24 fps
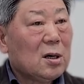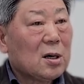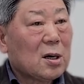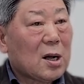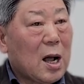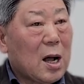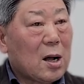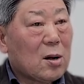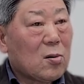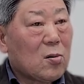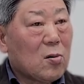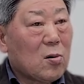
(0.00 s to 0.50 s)

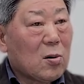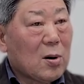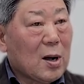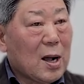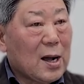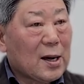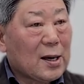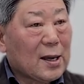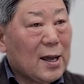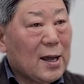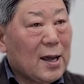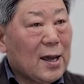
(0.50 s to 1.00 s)

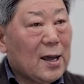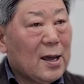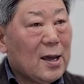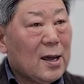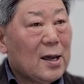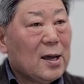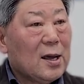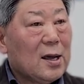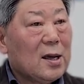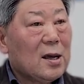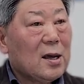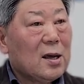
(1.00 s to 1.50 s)
간곡하게
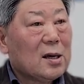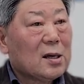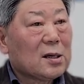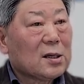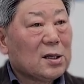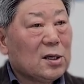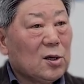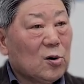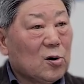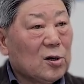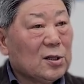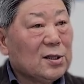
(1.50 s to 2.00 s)

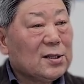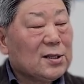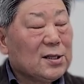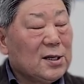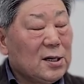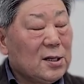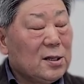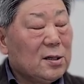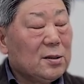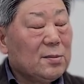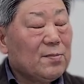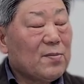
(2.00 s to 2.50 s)
기원
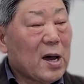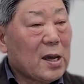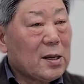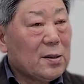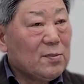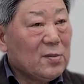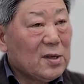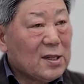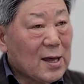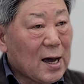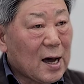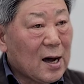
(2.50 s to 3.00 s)
드리는
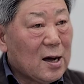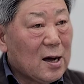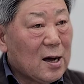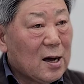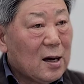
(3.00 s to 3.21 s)
날입니다.